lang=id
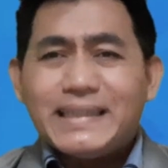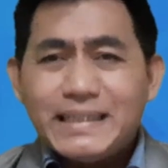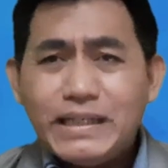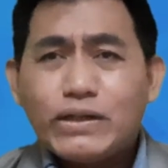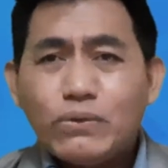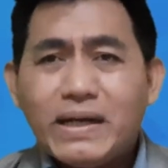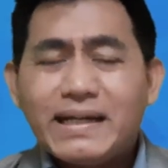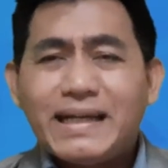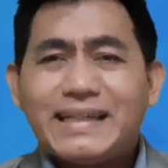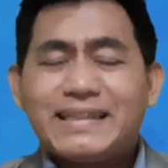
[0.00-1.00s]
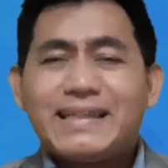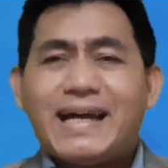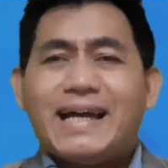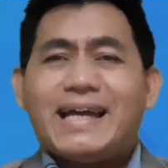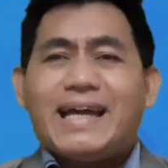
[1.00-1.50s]
di keluarga
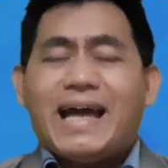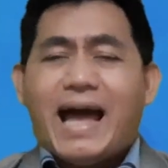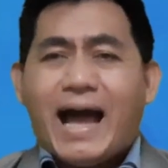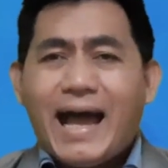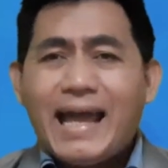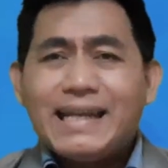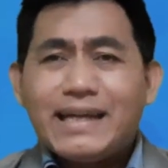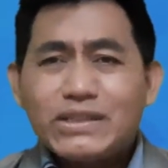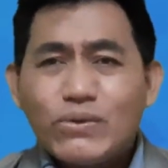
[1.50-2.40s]
kita, ada